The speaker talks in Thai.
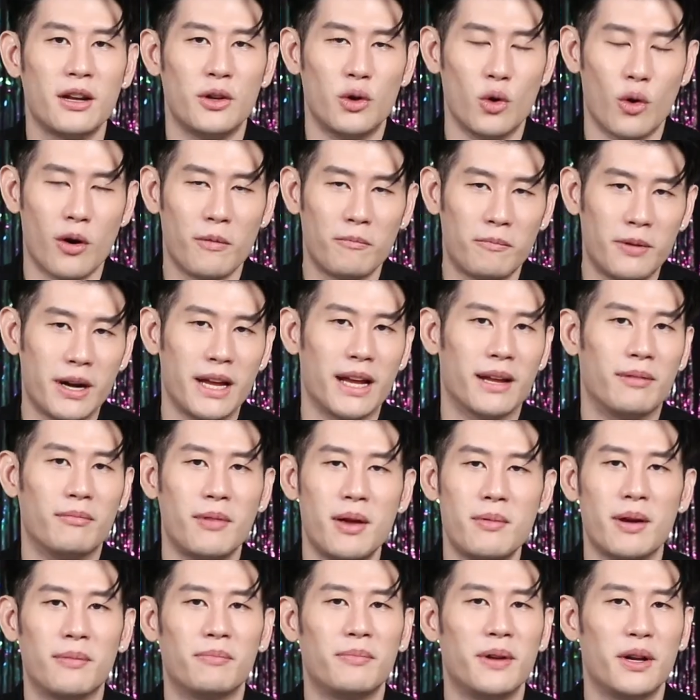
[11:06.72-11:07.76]
ดวงเปลี่ยน
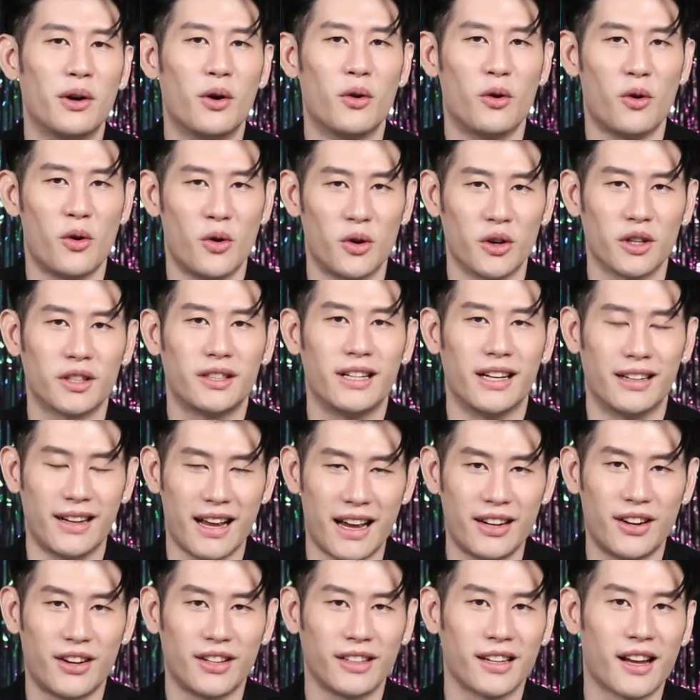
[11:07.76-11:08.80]
ไม่เหมือนปี66อย่างแน่
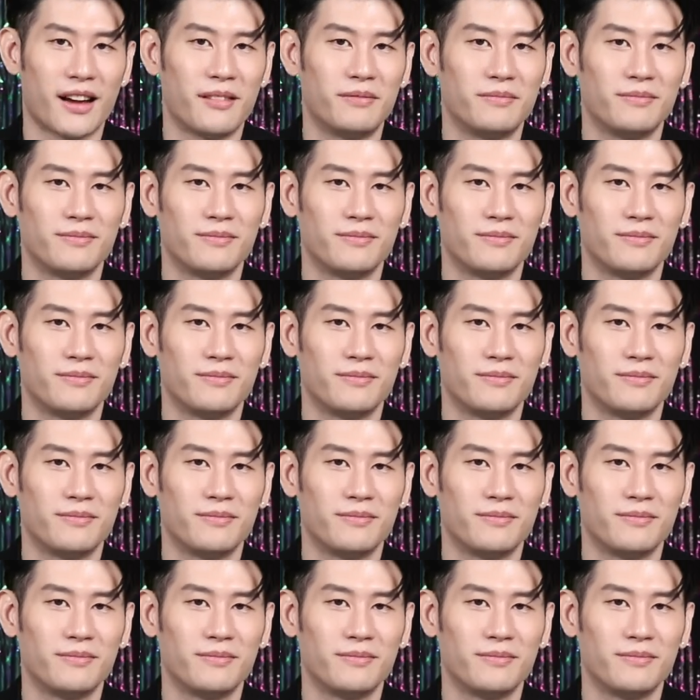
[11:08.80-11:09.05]
นอนครับ